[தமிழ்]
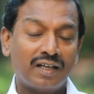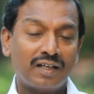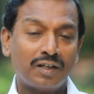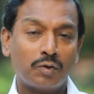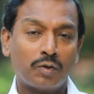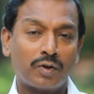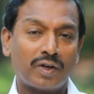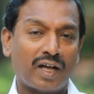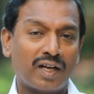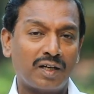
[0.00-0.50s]

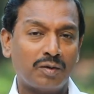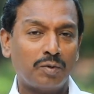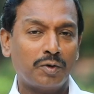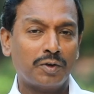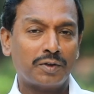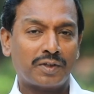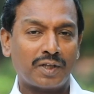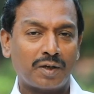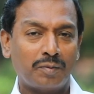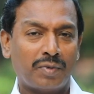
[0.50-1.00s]
என்று ஒரு
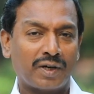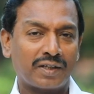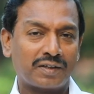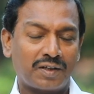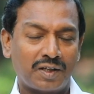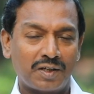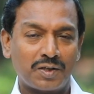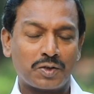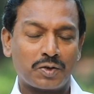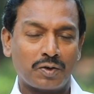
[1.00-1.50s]
அனுபவத்தை
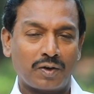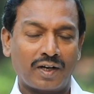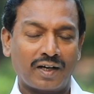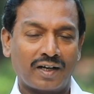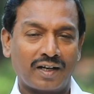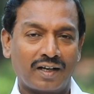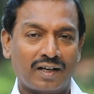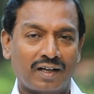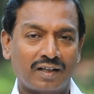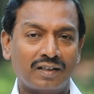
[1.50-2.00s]
பக்தன்
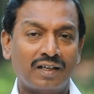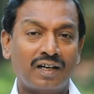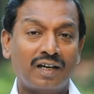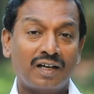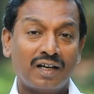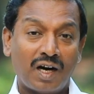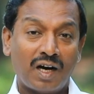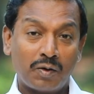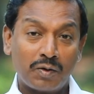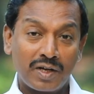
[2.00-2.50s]
சொல்லுகிறான்
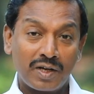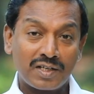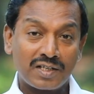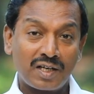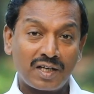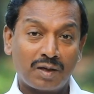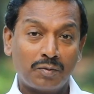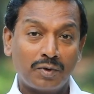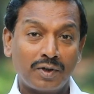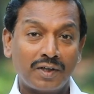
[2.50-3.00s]
அவருடைய
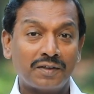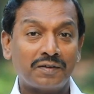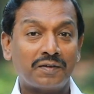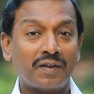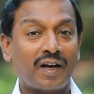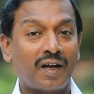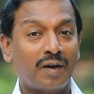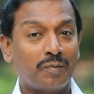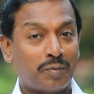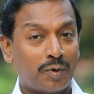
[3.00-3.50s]

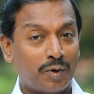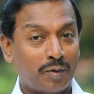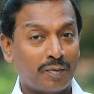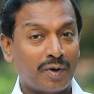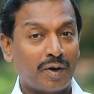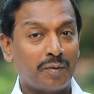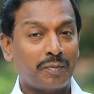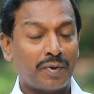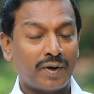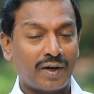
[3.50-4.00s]
சமூகத்தில்
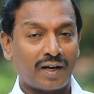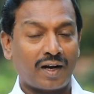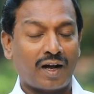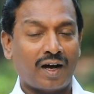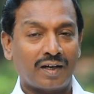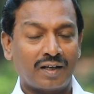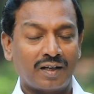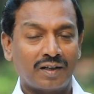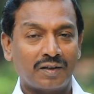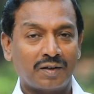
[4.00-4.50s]
எப்போவுமே பேர்
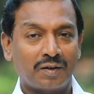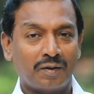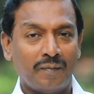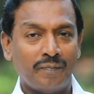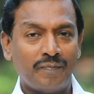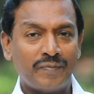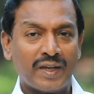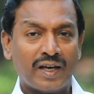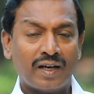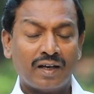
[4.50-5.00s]

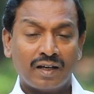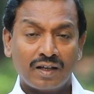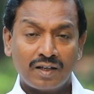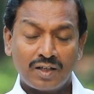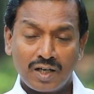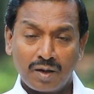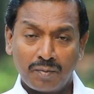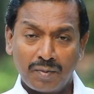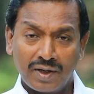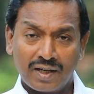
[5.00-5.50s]
ஆனந்தம்
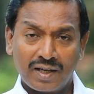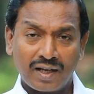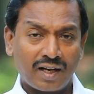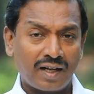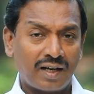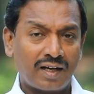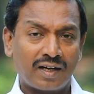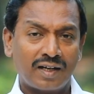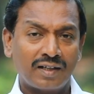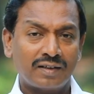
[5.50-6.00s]
ஜெபிக்கிற
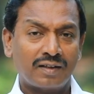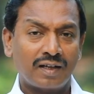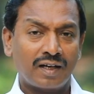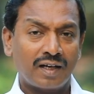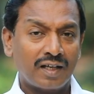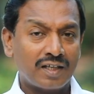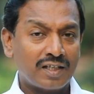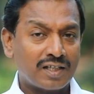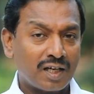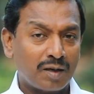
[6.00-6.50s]

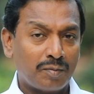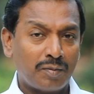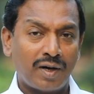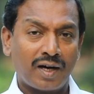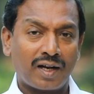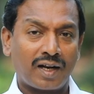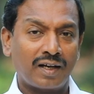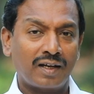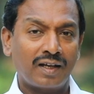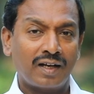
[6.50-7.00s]
இடத்துல
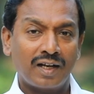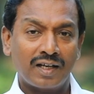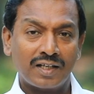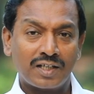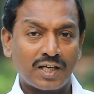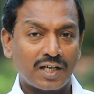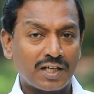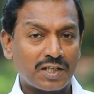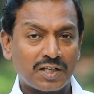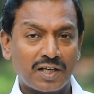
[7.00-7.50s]
ஜெப ரயில
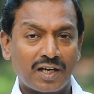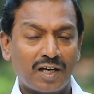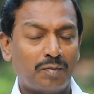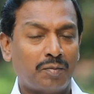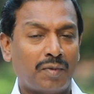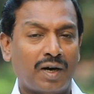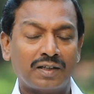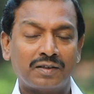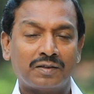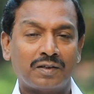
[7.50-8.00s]

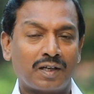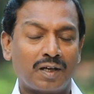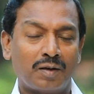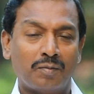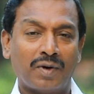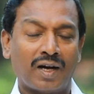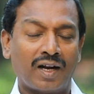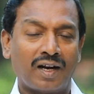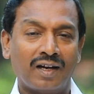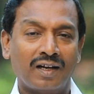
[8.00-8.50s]
சர்ச்சில்
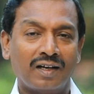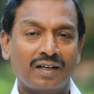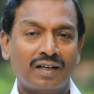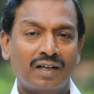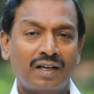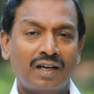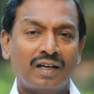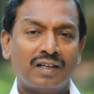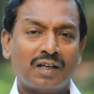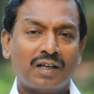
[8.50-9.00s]
மாத்திரம் அல்ல
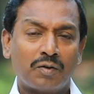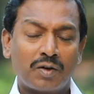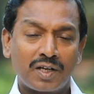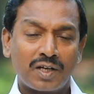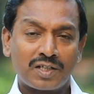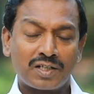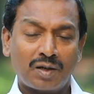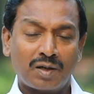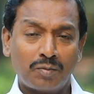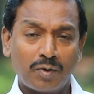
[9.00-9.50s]

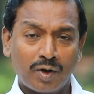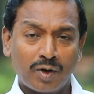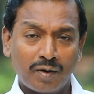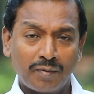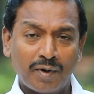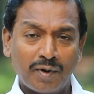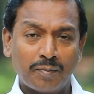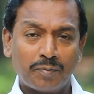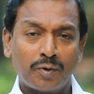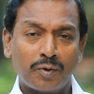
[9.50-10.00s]
அவருடைய
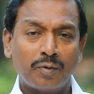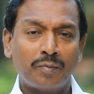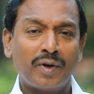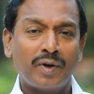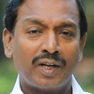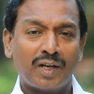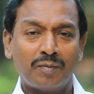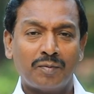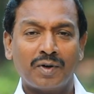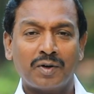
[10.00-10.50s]
சமூகம்
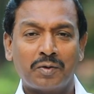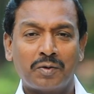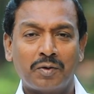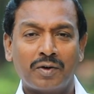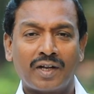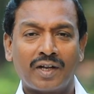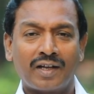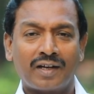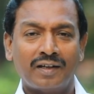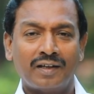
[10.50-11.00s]
எப்போவுமே நம்ம
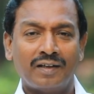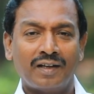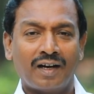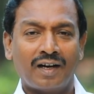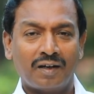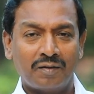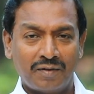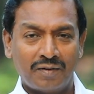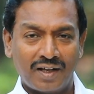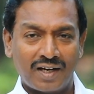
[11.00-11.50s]
கூட
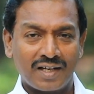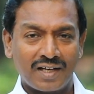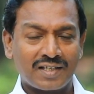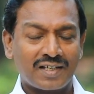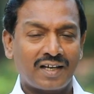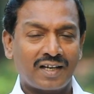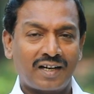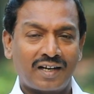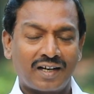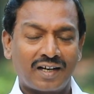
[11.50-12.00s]
இருந்தால் வேலை
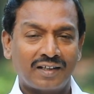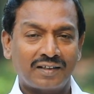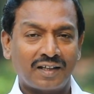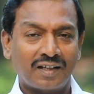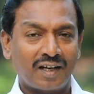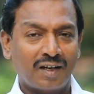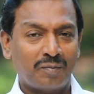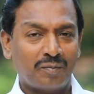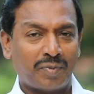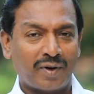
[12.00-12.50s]
செய்கிற
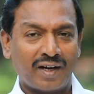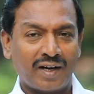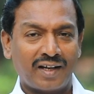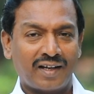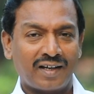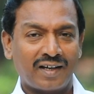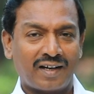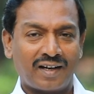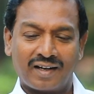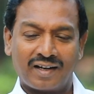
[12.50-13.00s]
இடத்துல
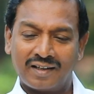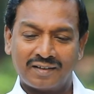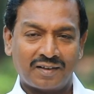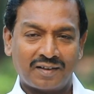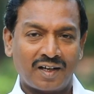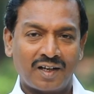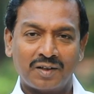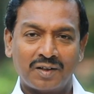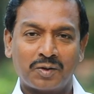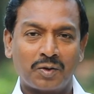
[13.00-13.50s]
படிக்கிற
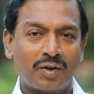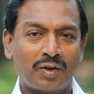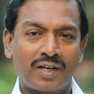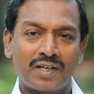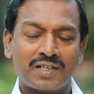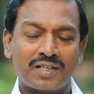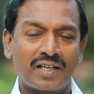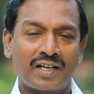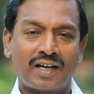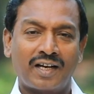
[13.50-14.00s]
இடத்துல
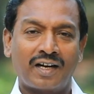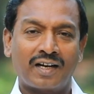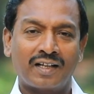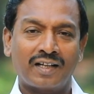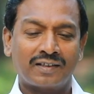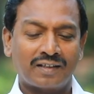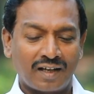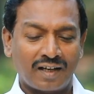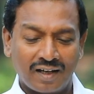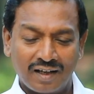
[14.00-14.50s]
தொழில் செய்கிற
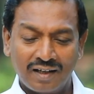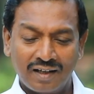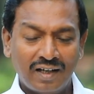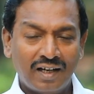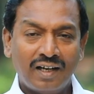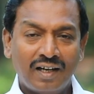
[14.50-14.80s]
இடத்துல